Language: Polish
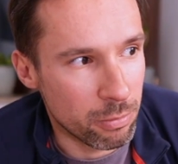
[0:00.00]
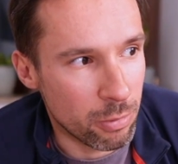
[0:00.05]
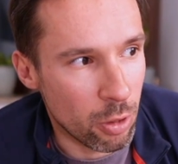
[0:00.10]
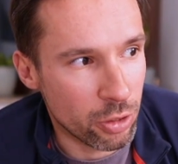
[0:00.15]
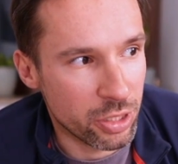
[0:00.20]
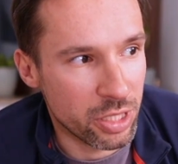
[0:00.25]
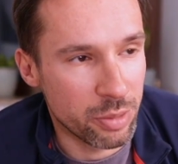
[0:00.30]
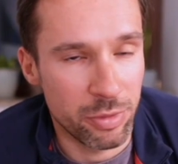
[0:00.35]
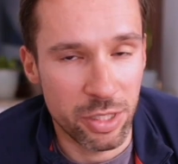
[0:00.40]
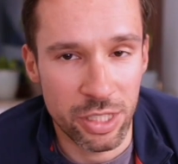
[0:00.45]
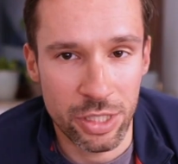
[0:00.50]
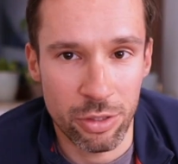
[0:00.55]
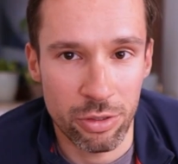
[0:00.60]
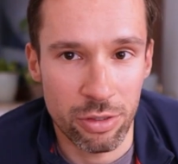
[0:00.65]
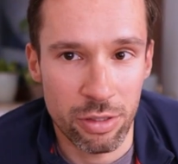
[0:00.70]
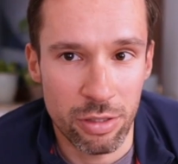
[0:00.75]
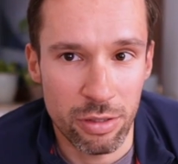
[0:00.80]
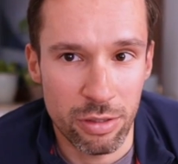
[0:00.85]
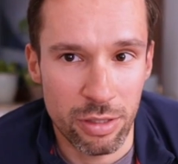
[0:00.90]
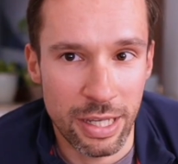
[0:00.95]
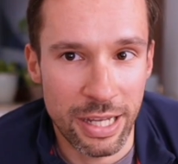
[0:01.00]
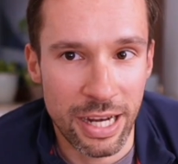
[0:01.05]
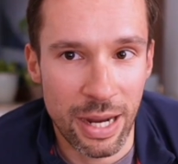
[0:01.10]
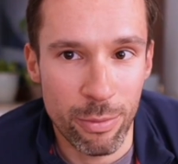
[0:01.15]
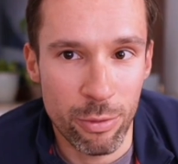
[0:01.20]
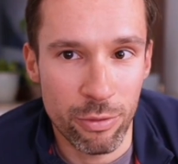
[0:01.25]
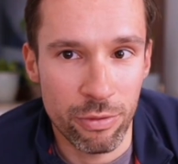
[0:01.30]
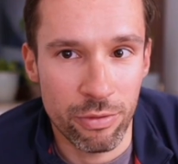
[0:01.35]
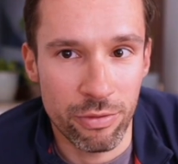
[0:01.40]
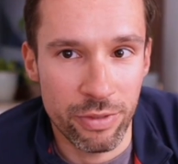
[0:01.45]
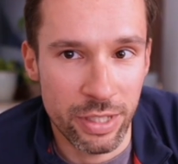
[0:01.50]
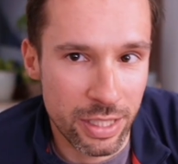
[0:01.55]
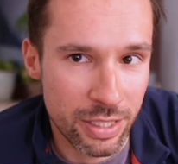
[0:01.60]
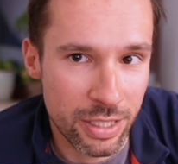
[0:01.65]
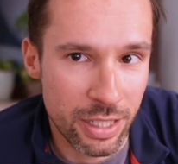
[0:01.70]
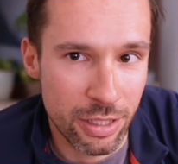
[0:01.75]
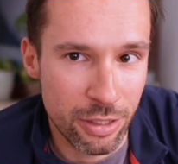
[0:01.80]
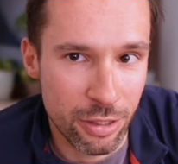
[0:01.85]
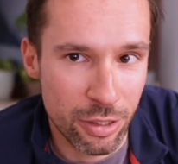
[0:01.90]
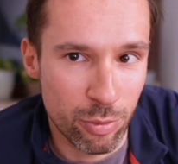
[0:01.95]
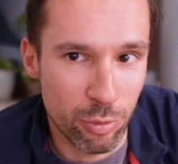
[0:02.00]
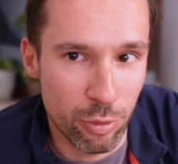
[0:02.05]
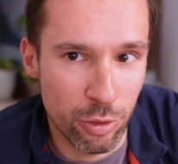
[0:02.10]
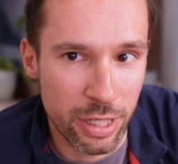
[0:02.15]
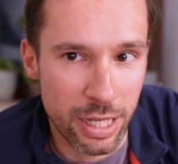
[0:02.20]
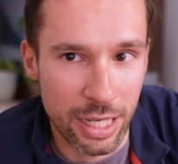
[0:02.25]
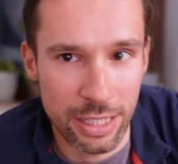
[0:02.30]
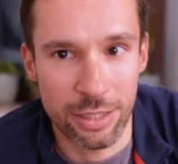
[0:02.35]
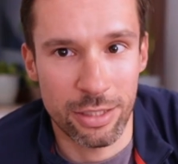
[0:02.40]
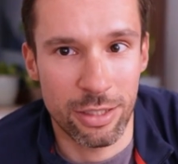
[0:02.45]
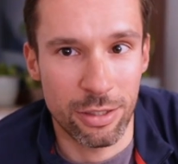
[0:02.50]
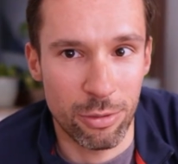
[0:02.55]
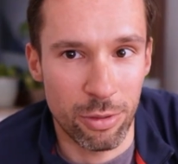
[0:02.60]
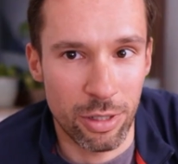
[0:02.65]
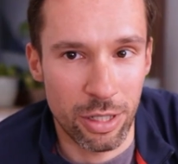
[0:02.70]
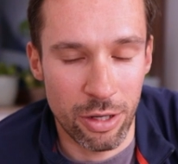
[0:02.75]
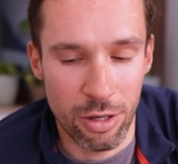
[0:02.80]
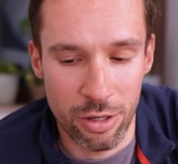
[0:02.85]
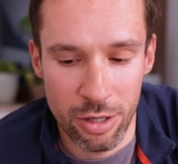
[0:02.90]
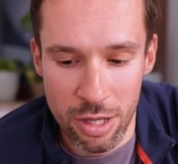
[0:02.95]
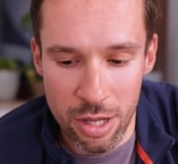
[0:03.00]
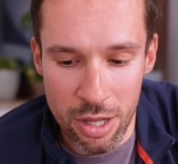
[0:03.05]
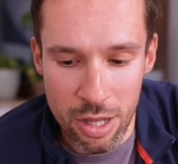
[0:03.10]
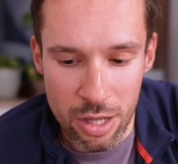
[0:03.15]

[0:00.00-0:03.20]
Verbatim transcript: 80 gramów więcej niż mój kask, którego